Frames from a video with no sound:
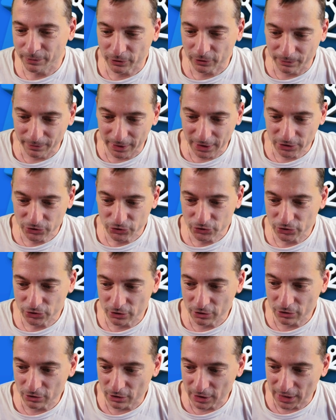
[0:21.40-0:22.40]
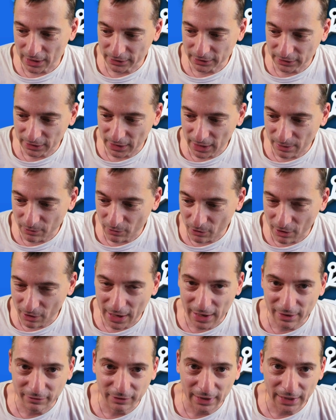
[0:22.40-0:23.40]
promesso andiamo
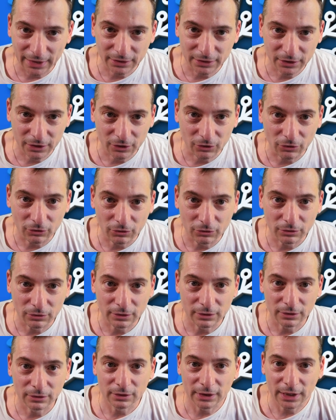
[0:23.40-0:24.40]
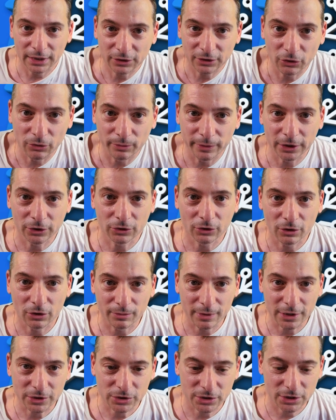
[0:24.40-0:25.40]
avanti con l'argomento
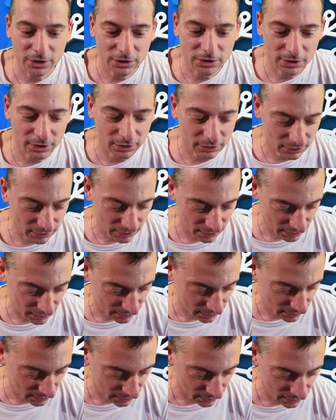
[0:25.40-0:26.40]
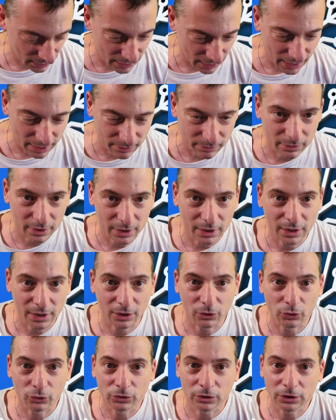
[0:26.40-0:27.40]
Home Assistant ed eh,
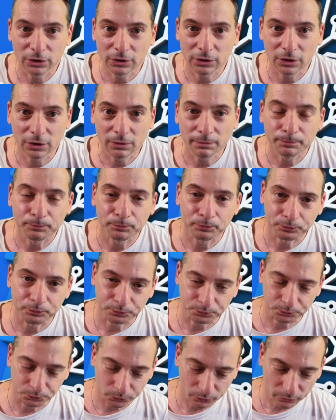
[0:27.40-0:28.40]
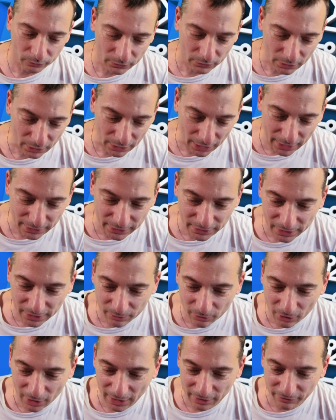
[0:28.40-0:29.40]
MQTT
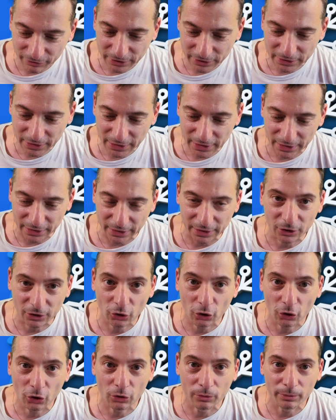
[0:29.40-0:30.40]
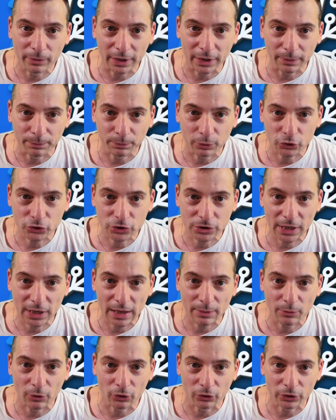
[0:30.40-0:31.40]
andremo a vedere come
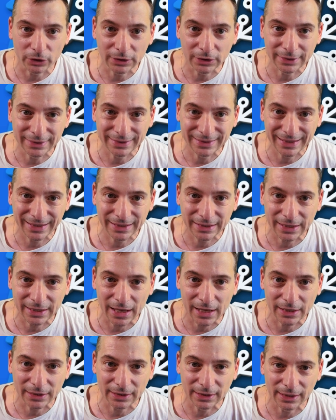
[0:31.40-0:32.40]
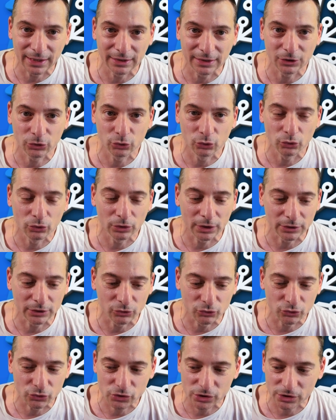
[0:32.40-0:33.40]
possiamo integrare la lettura
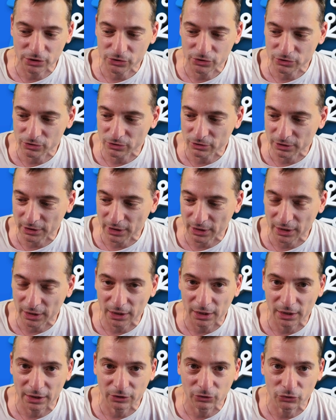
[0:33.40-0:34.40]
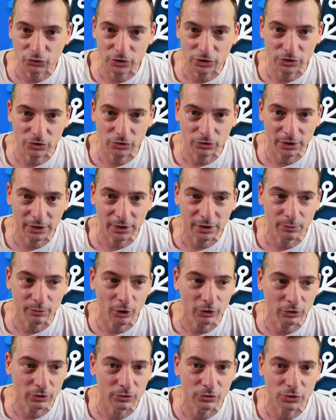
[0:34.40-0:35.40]
di un sensore, di un sensore
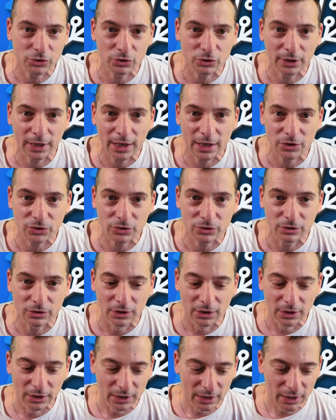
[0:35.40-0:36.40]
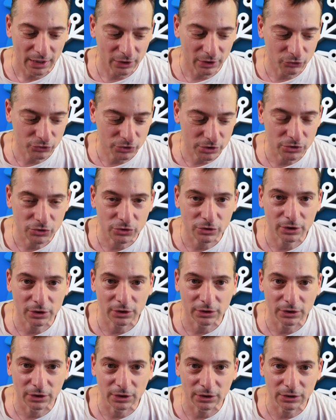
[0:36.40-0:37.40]
remoto, in questo caso è un
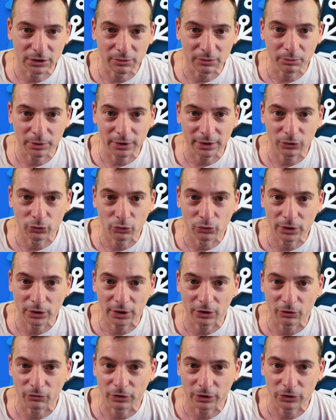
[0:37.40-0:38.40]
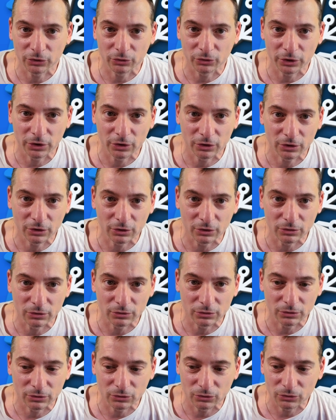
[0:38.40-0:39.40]
sensore di temperatura che ho fatto io con
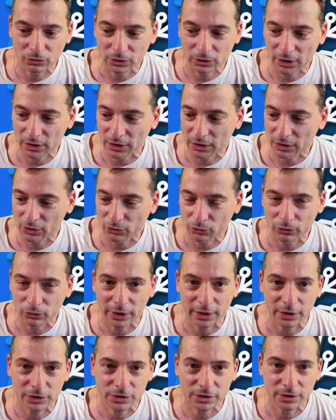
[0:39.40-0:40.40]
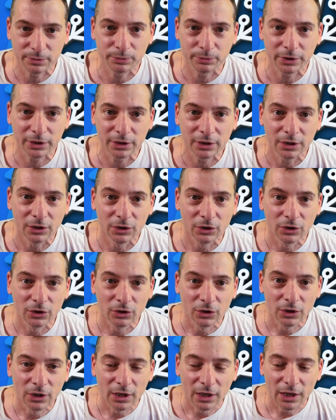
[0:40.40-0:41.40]
una, una SP
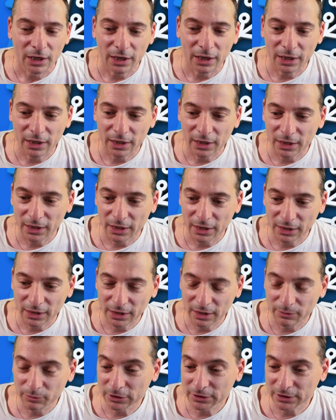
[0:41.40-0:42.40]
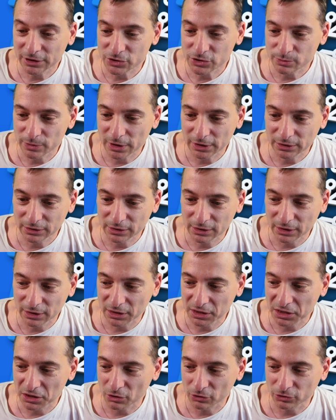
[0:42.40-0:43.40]
eh, che mi
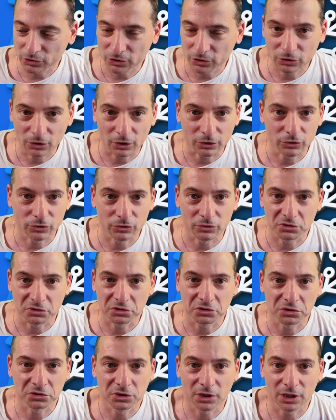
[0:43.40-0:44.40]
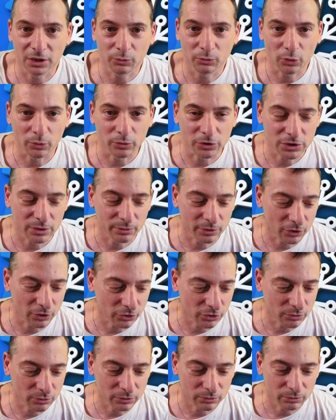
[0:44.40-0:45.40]
trasmette ogni tot tempo, mi sembra
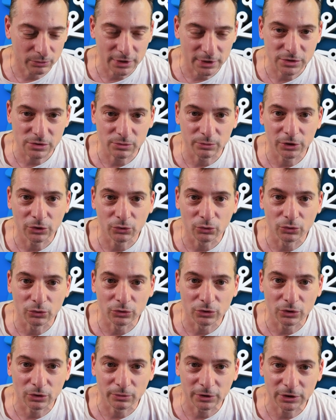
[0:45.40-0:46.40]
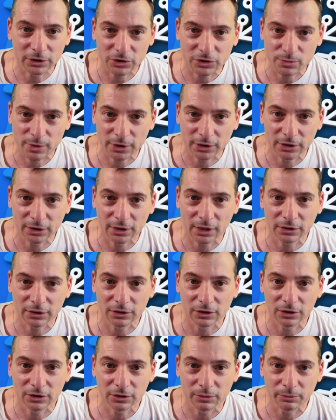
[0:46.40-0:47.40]
ogni mezzo minuto, mi trasmette i
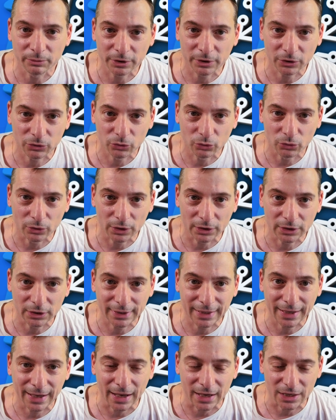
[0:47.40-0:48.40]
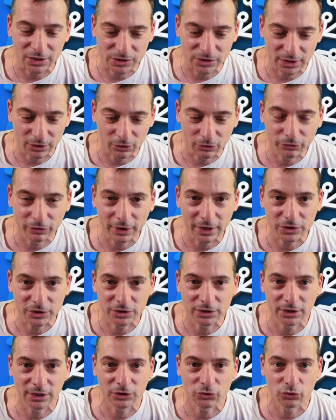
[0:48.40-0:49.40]
dati di temperatura di casa. Lo fa
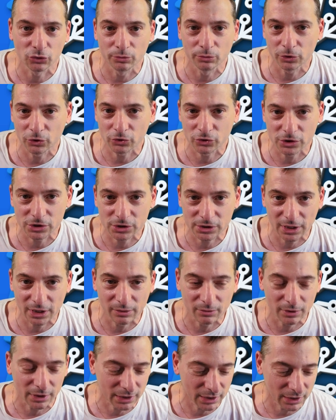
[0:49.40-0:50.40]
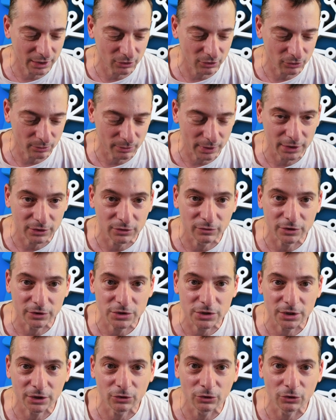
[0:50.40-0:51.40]
sia sul mio sistema che ormai
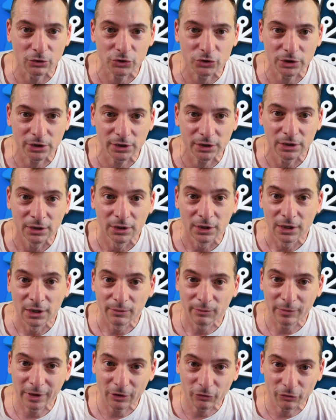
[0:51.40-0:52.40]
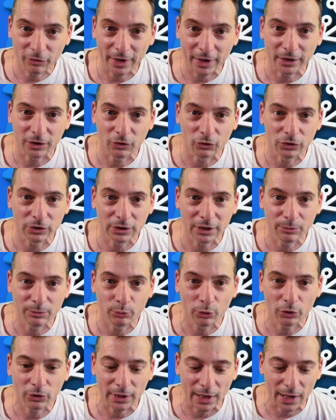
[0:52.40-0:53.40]
dovreste conoscere, ma lo fa in
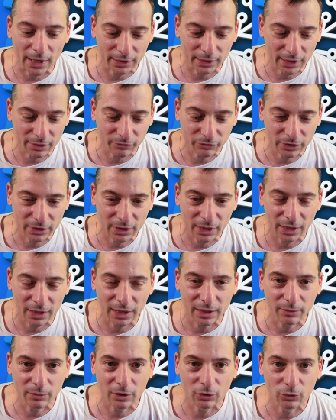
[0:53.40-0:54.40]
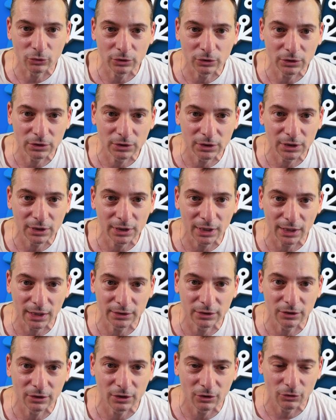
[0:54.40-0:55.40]
contemporanea via MQTT
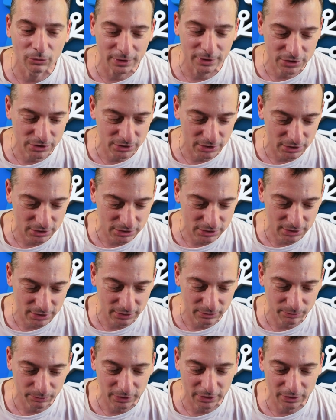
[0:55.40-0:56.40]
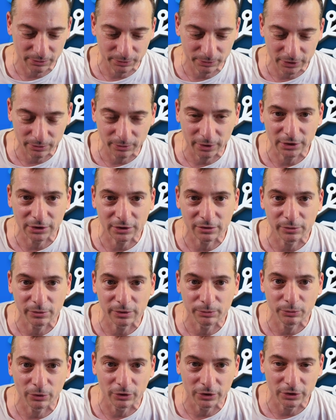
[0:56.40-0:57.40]
ad Home Assistant per
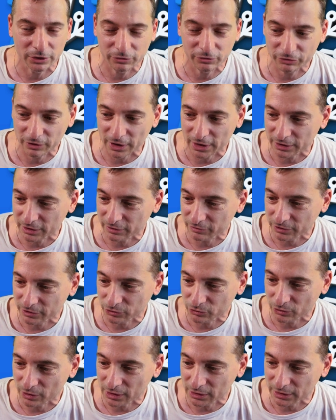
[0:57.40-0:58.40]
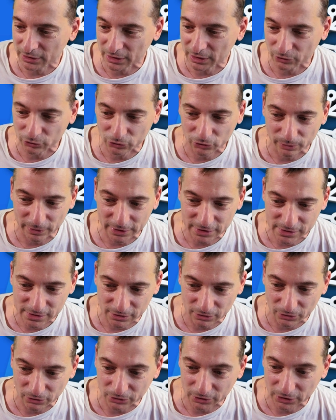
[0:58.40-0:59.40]
permettermi poi di fare eventuali
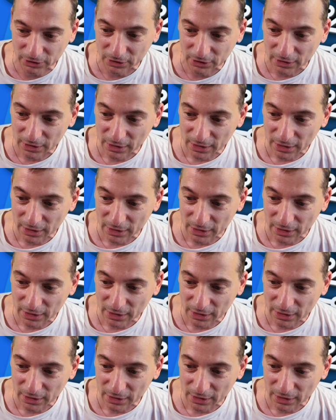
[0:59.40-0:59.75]
automazioni.